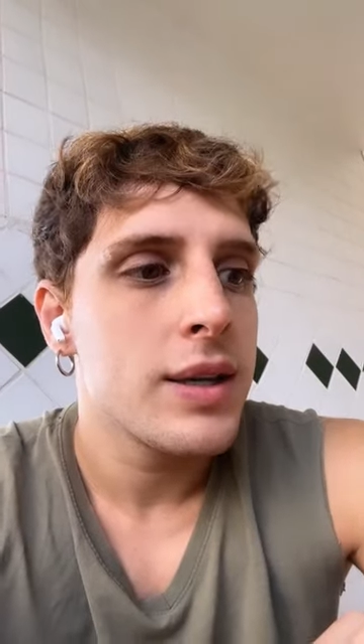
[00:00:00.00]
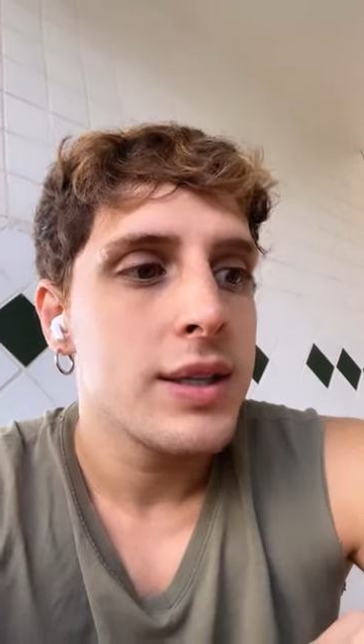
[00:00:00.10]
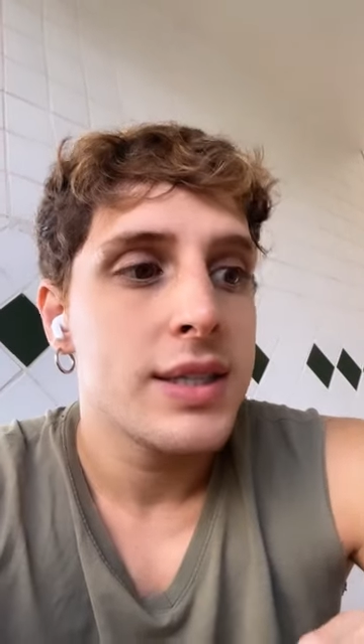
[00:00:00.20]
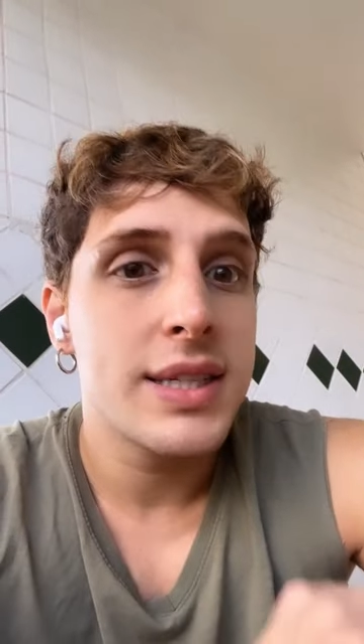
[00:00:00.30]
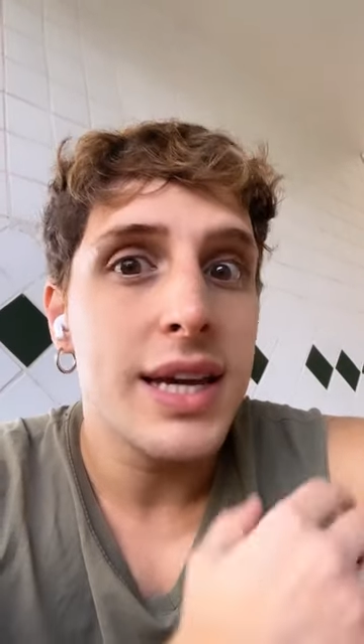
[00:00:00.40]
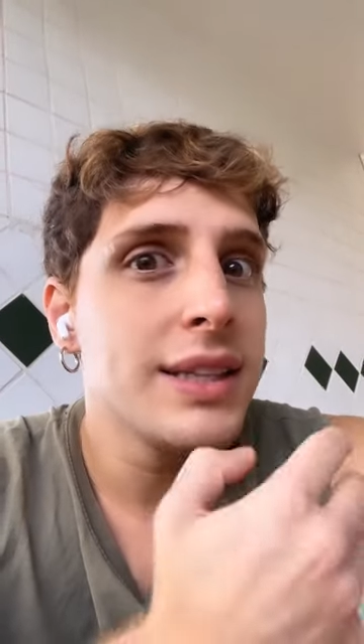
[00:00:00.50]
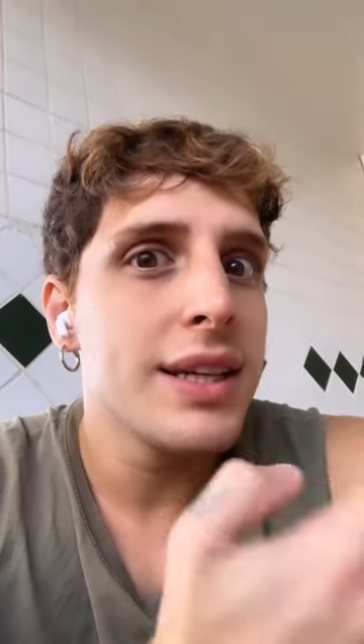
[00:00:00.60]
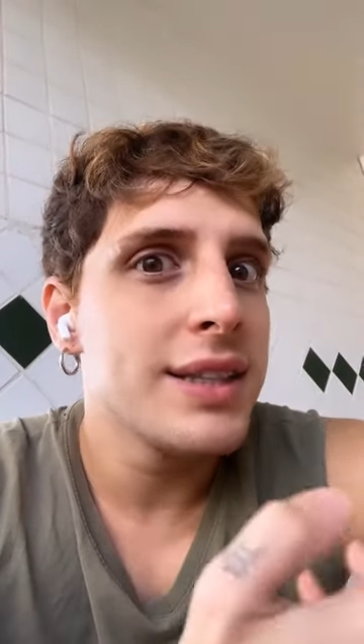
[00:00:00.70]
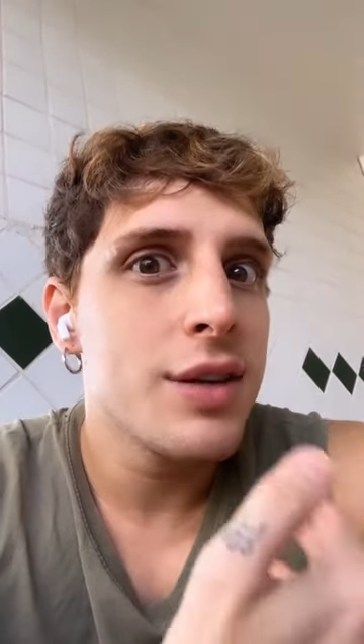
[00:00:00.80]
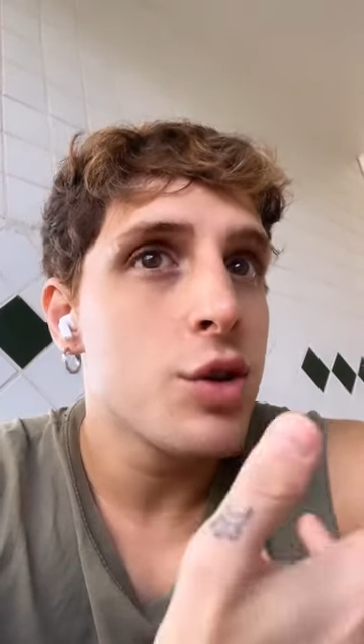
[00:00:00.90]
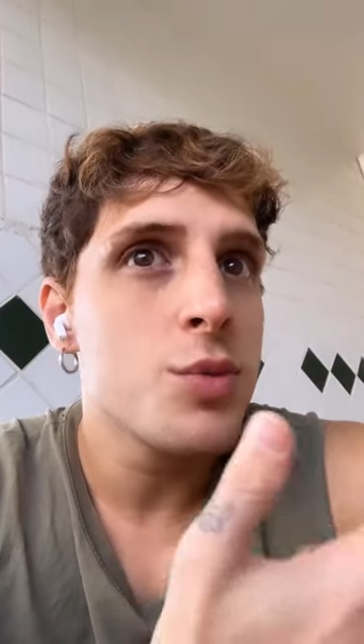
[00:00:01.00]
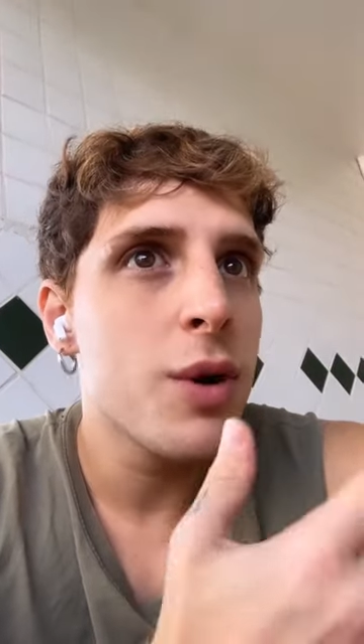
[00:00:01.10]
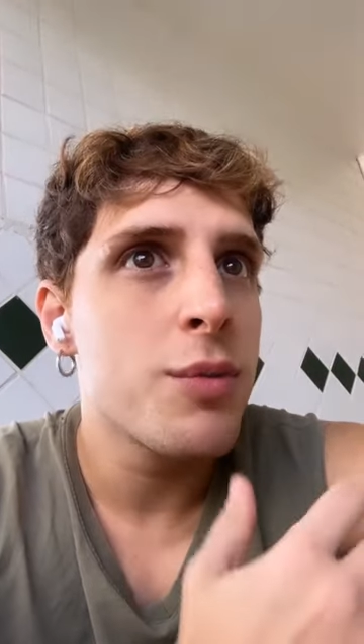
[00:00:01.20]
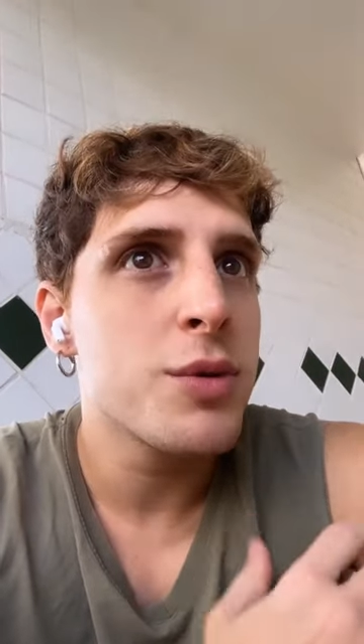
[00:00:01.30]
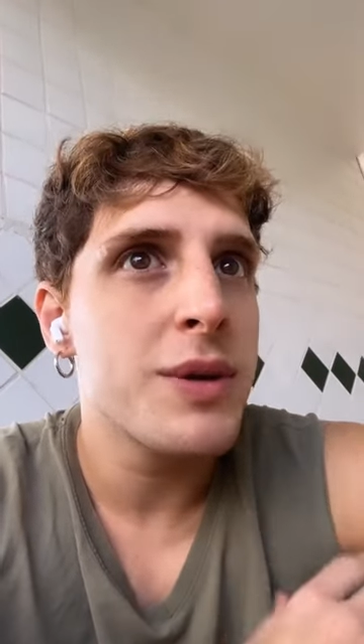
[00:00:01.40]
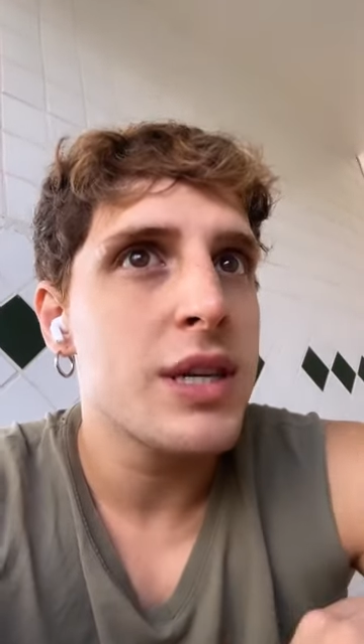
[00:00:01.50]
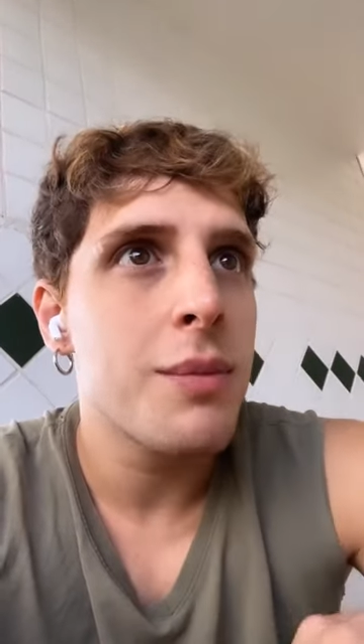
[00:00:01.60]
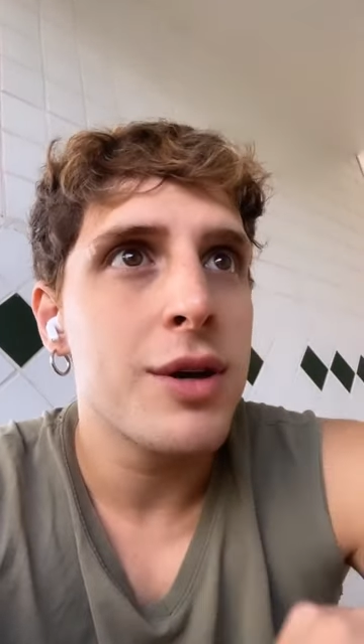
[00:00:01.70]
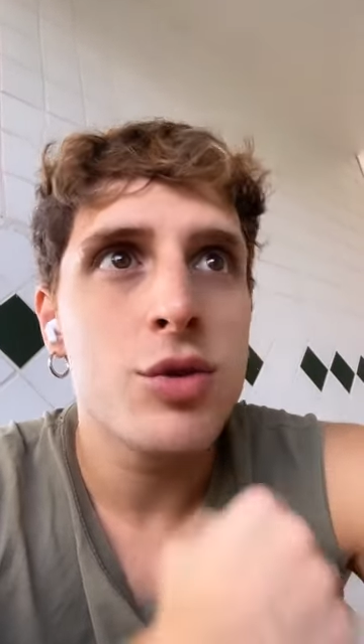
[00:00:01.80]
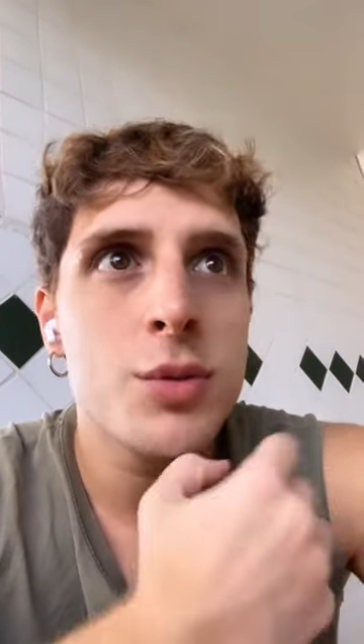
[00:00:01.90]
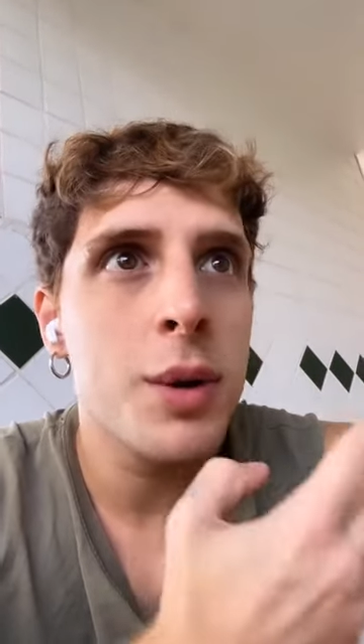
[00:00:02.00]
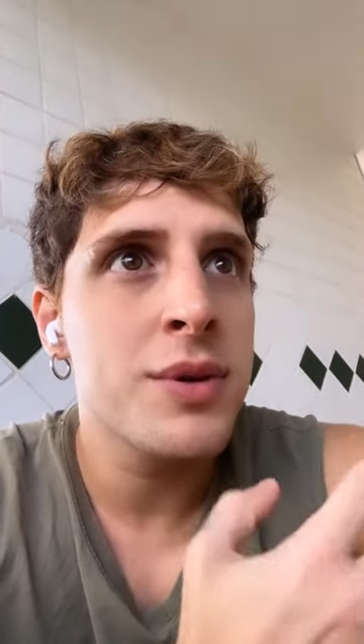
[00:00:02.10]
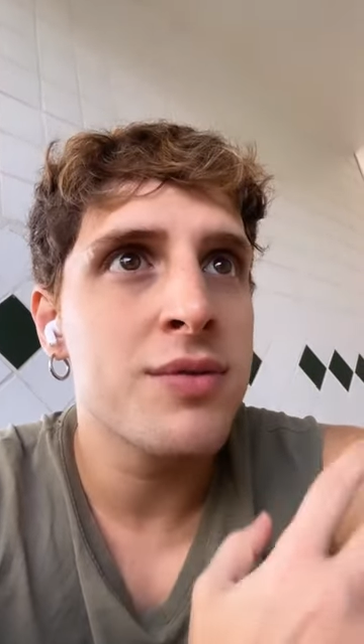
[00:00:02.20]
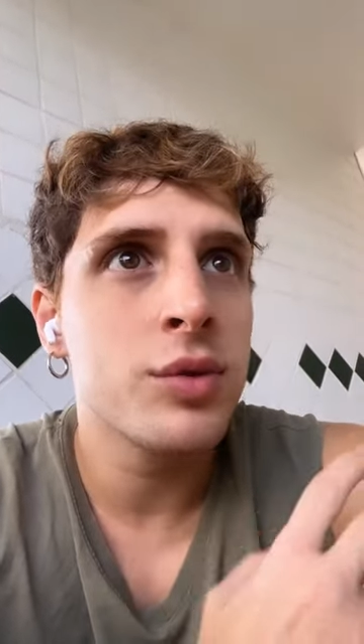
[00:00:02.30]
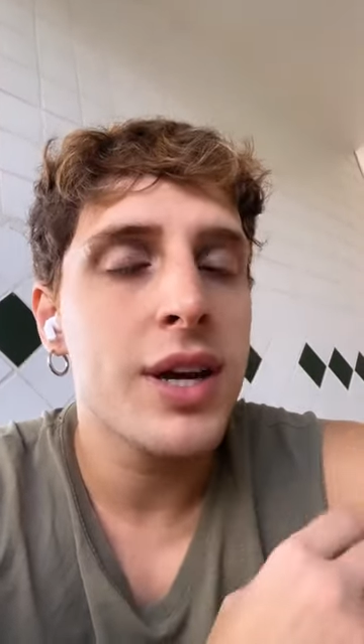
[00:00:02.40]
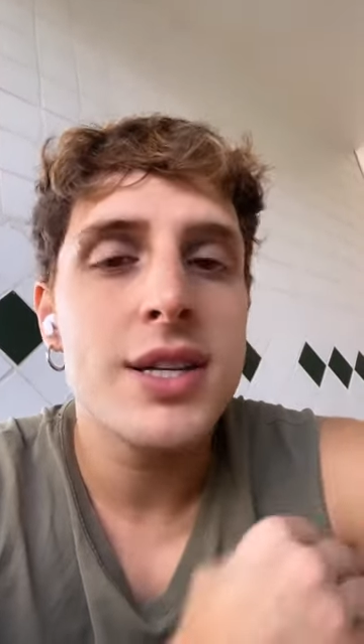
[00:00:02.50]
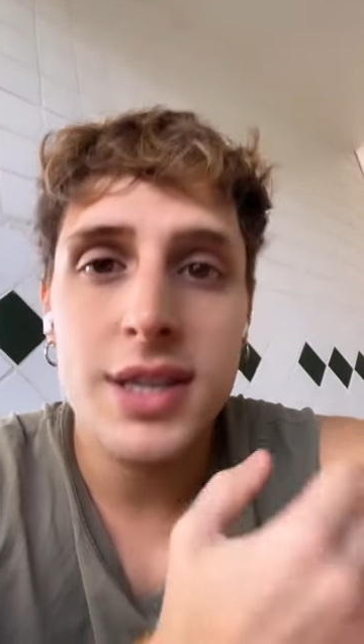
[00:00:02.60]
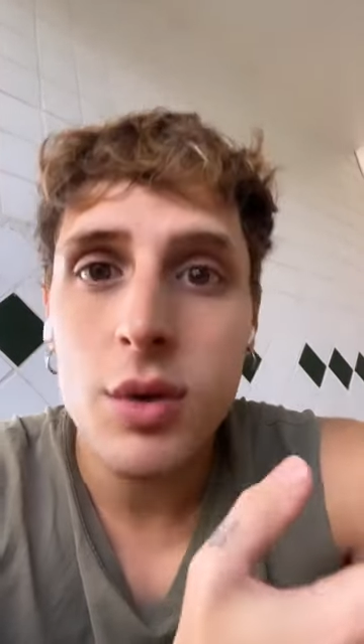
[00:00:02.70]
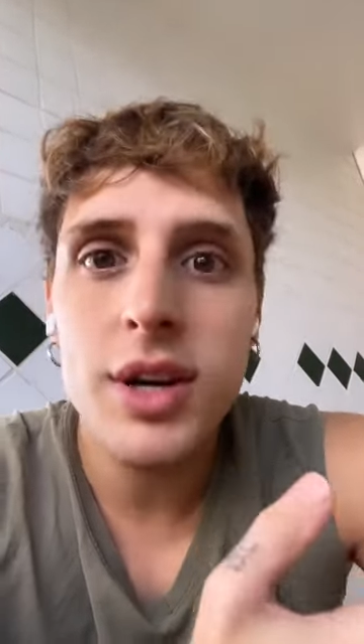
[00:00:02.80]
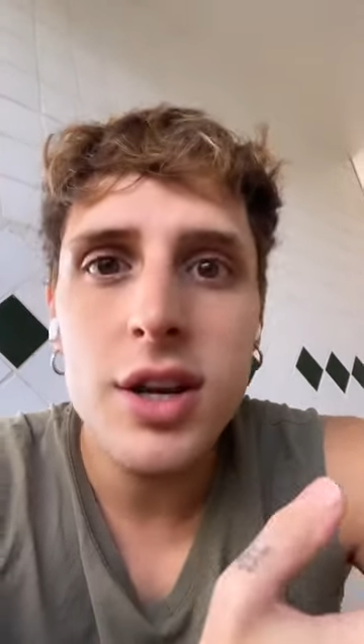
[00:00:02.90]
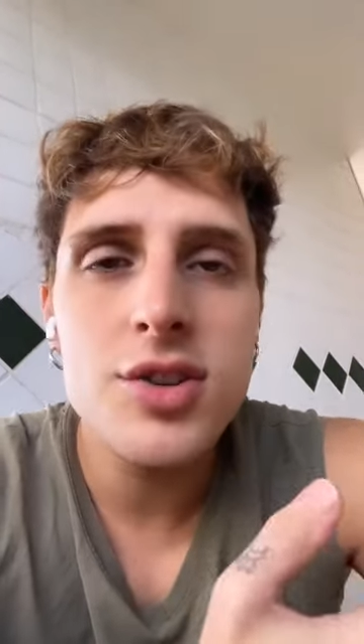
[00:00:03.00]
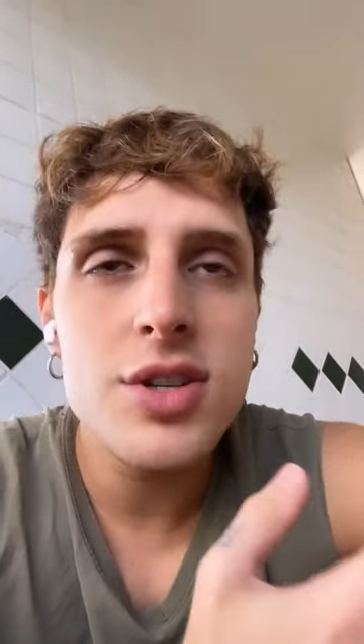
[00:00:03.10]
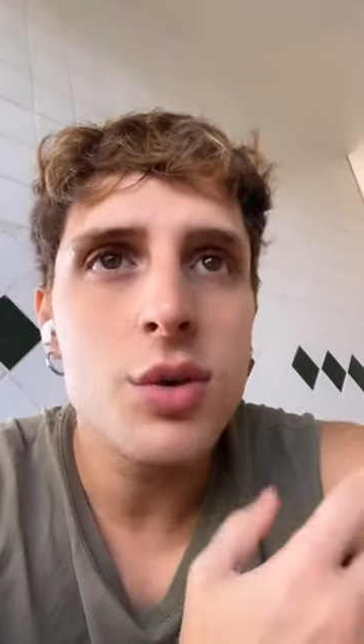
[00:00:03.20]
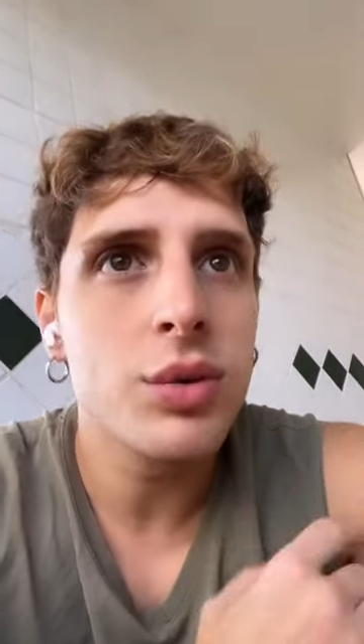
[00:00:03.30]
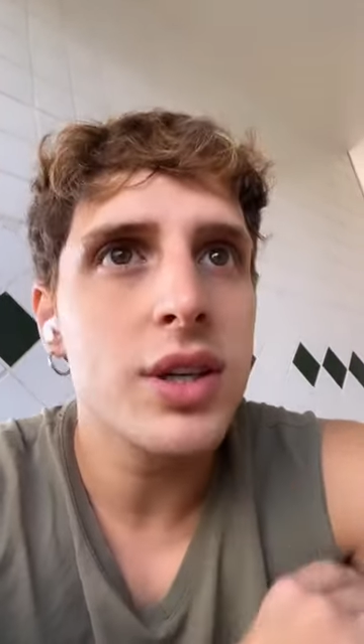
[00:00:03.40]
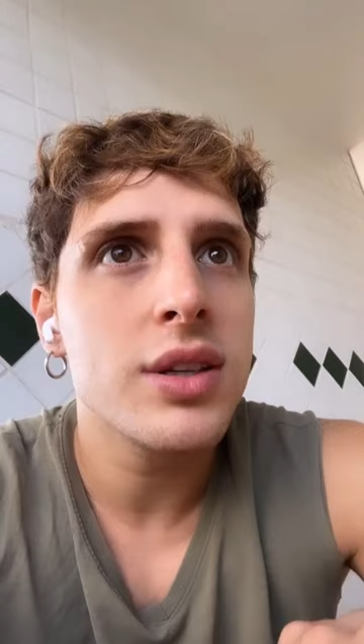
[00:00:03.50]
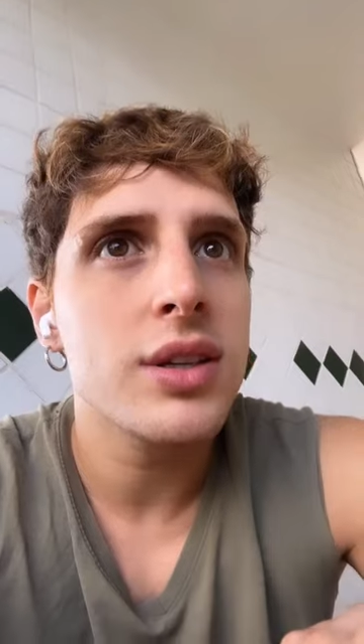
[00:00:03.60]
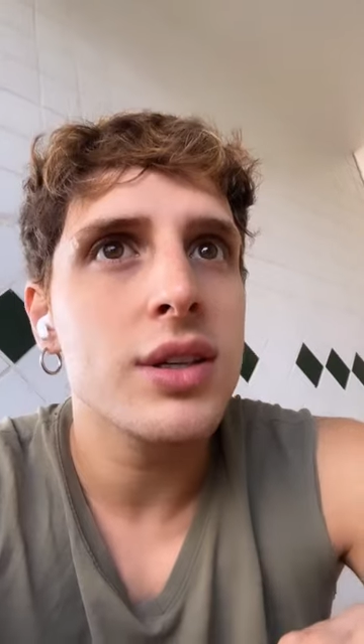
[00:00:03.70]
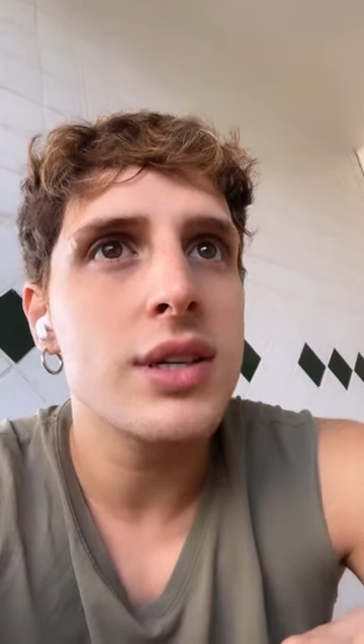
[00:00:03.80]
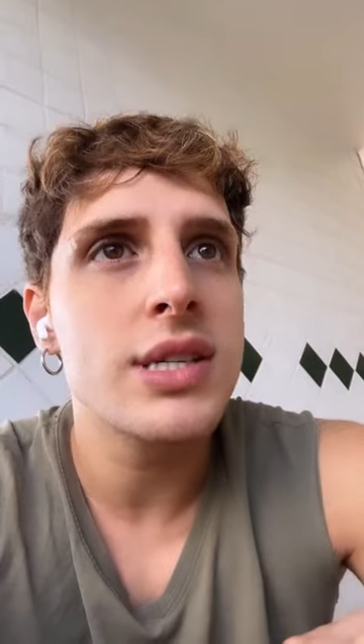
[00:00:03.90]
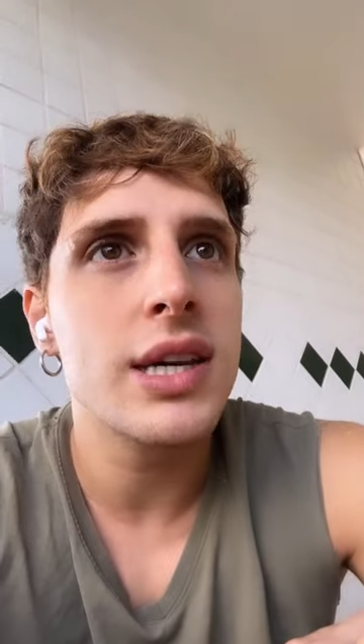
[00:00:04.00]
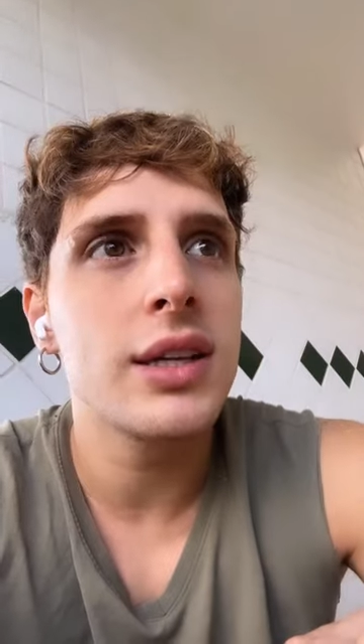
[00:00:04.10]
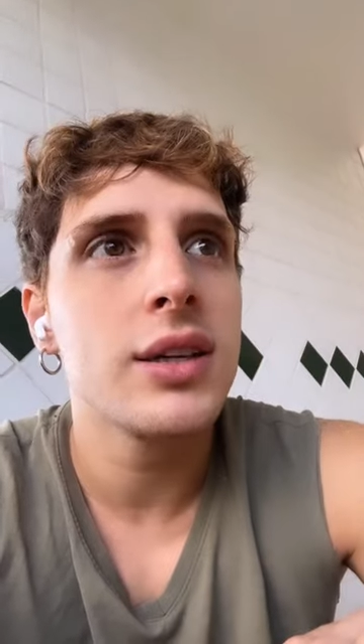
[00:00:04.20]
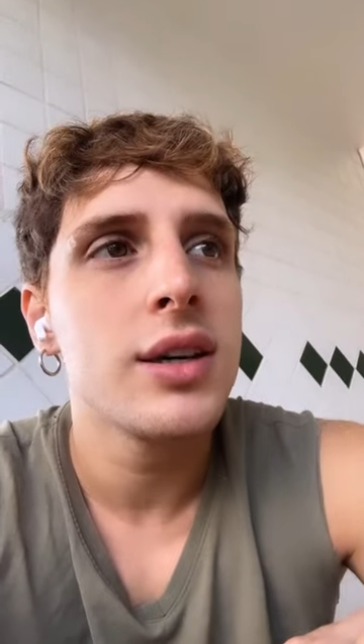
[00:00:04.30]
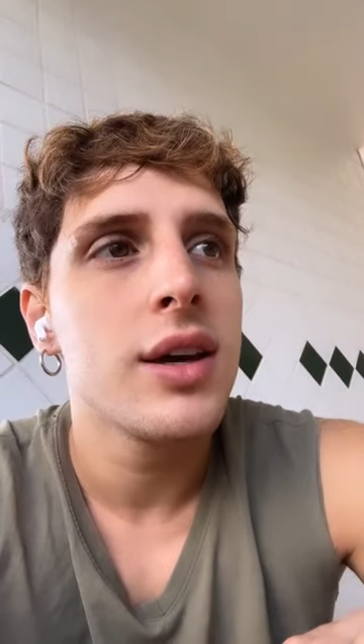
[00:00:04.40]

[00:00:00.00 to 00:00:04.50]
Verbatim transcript: sem entender seus próprios pensamentos, suas próprias vontades, que é o que ele diz ontem em cena.